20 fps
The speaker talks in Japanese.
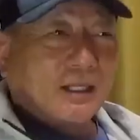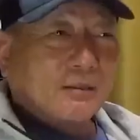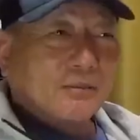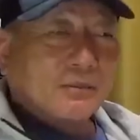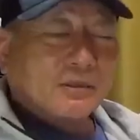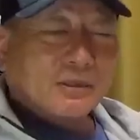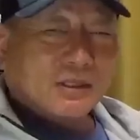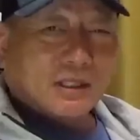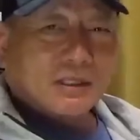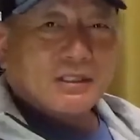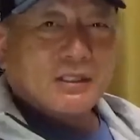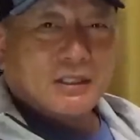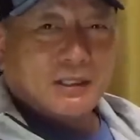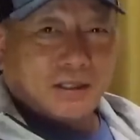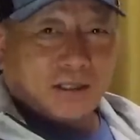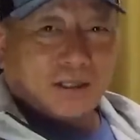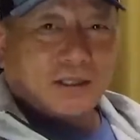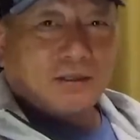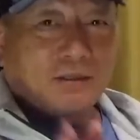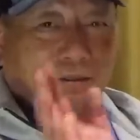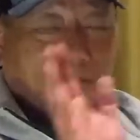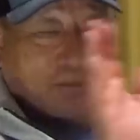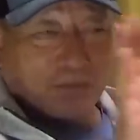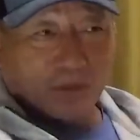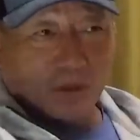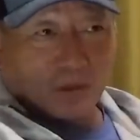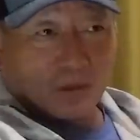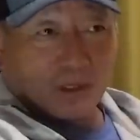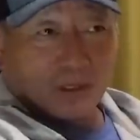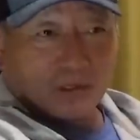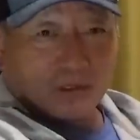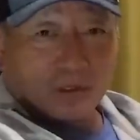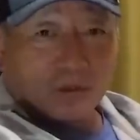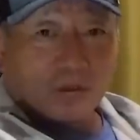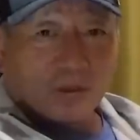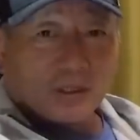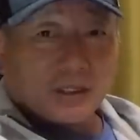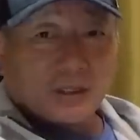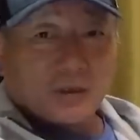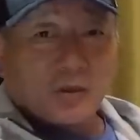うん、難しいボールがちょっ
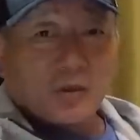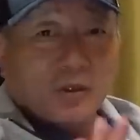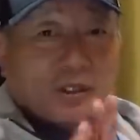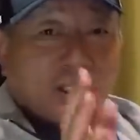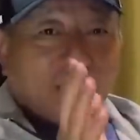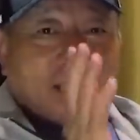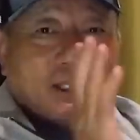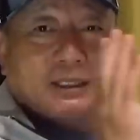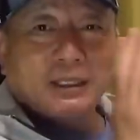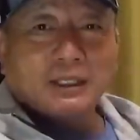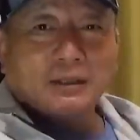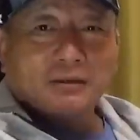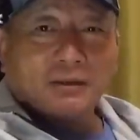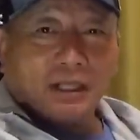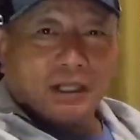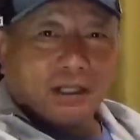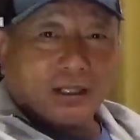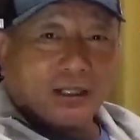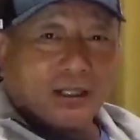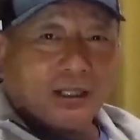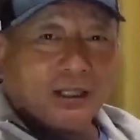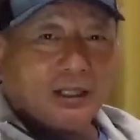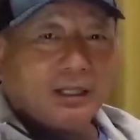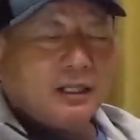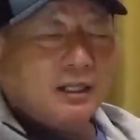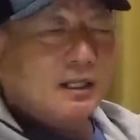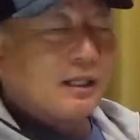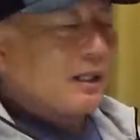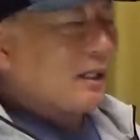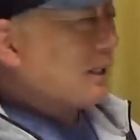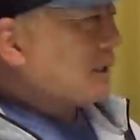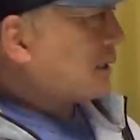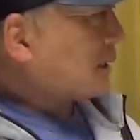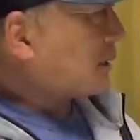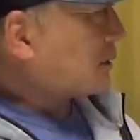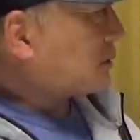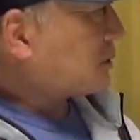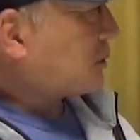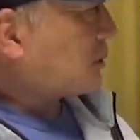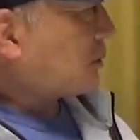とこう切れていくからね、はい、だ
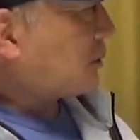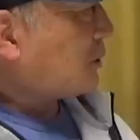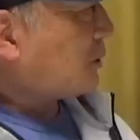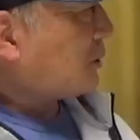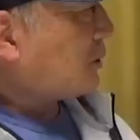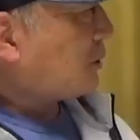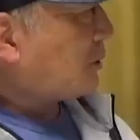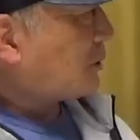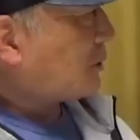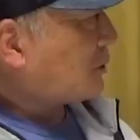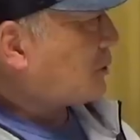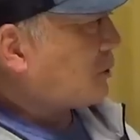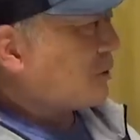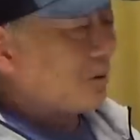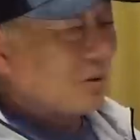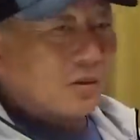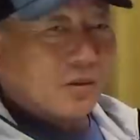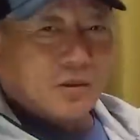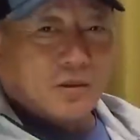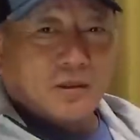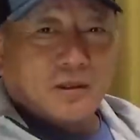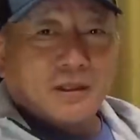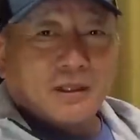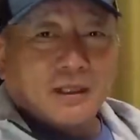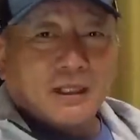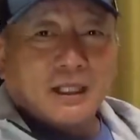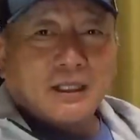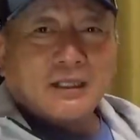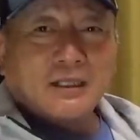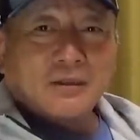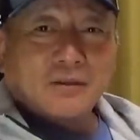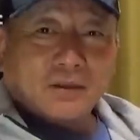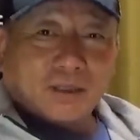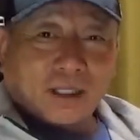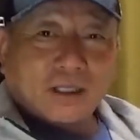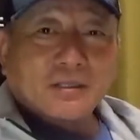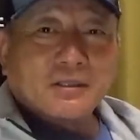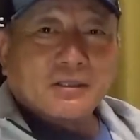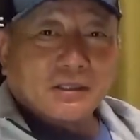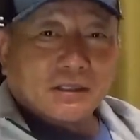からそれをこう
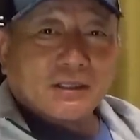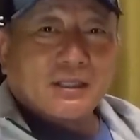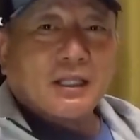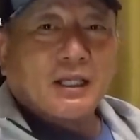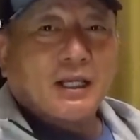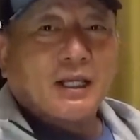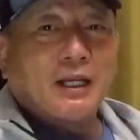ランニングキャッチして、